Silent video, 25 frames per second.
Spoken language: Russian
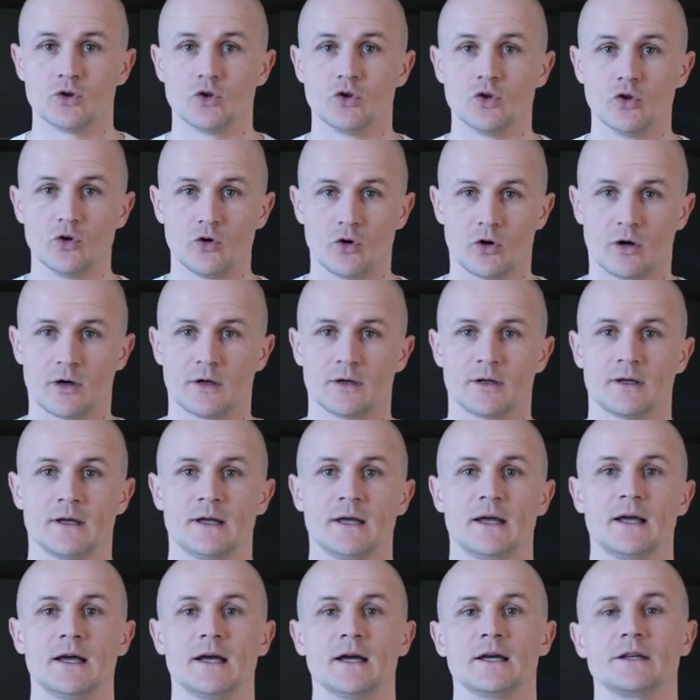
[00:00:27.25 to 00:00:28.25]
Но
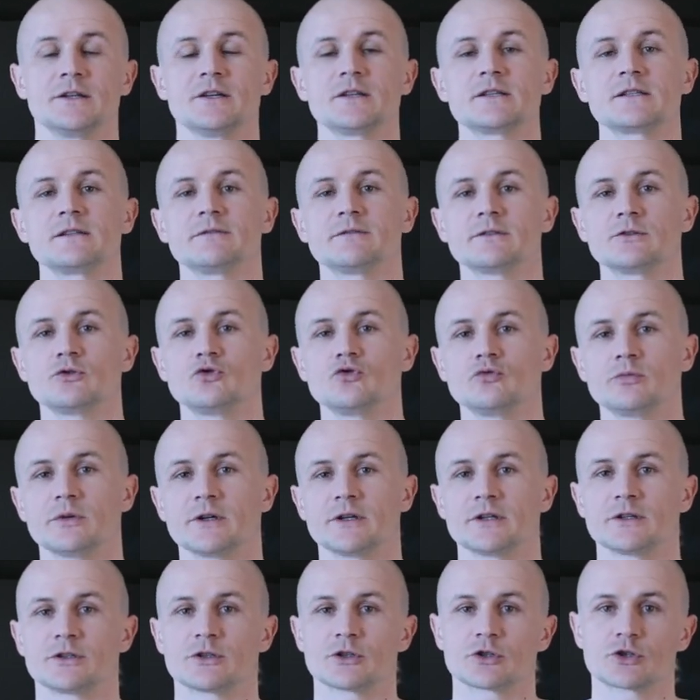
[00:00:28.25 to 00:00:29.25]
если вы
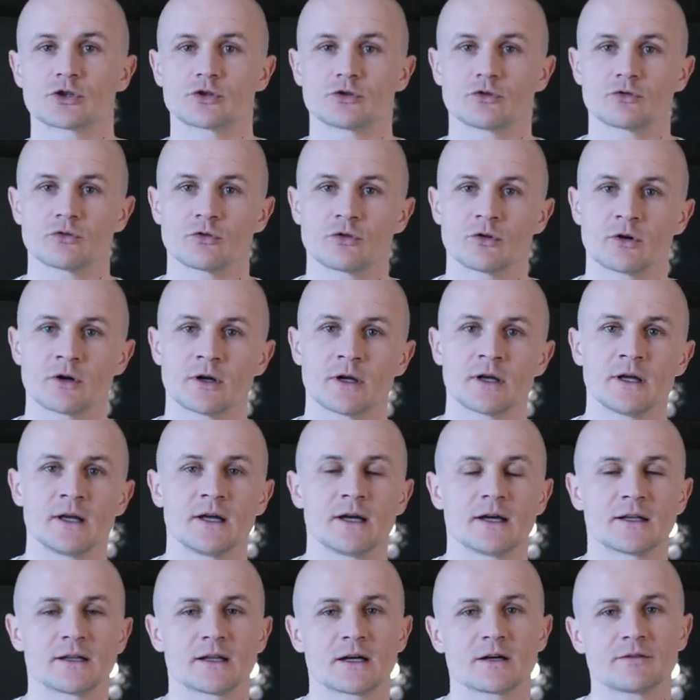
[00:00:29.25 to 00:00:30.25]
думаете, что
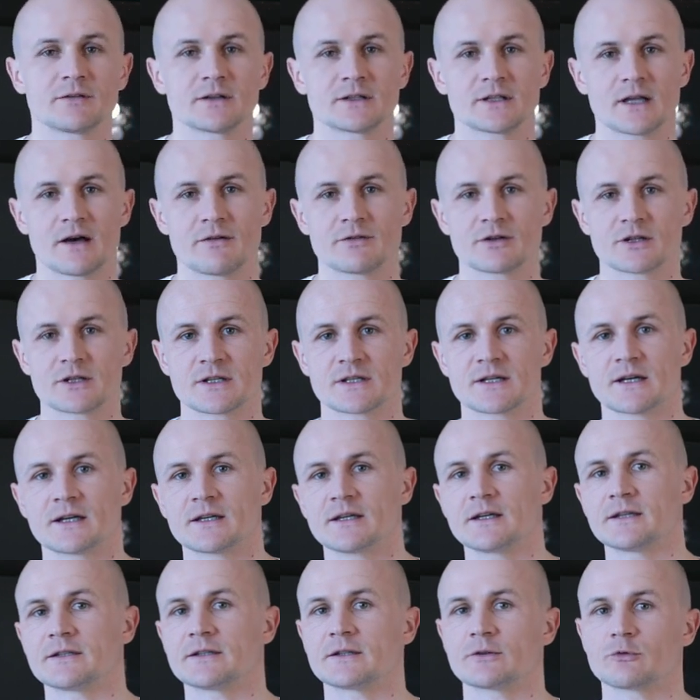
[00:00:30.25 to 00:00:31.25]
нахватавшись
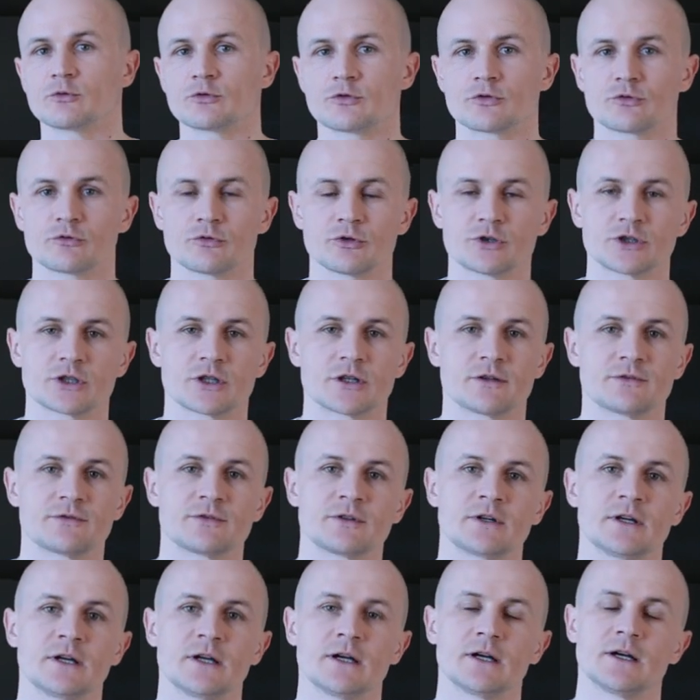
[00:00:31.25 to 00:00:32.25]
каких-то
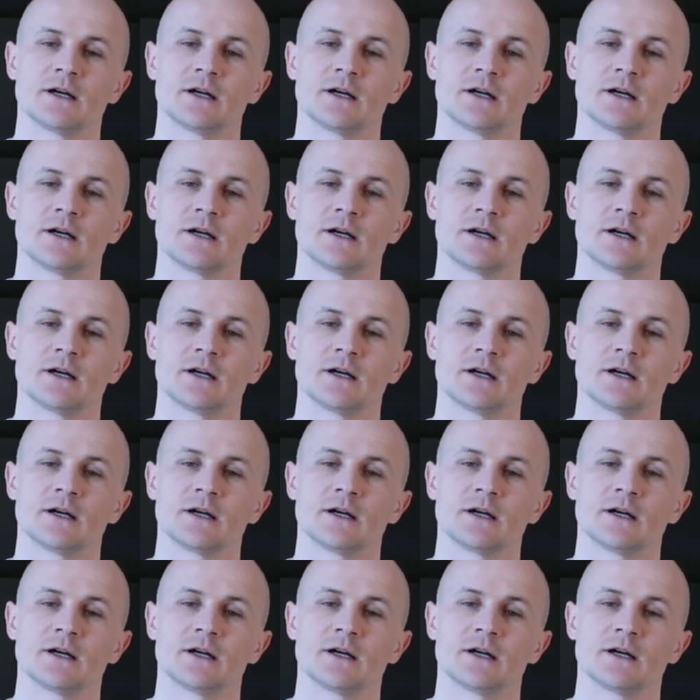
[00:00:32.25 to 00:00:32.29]
кусочков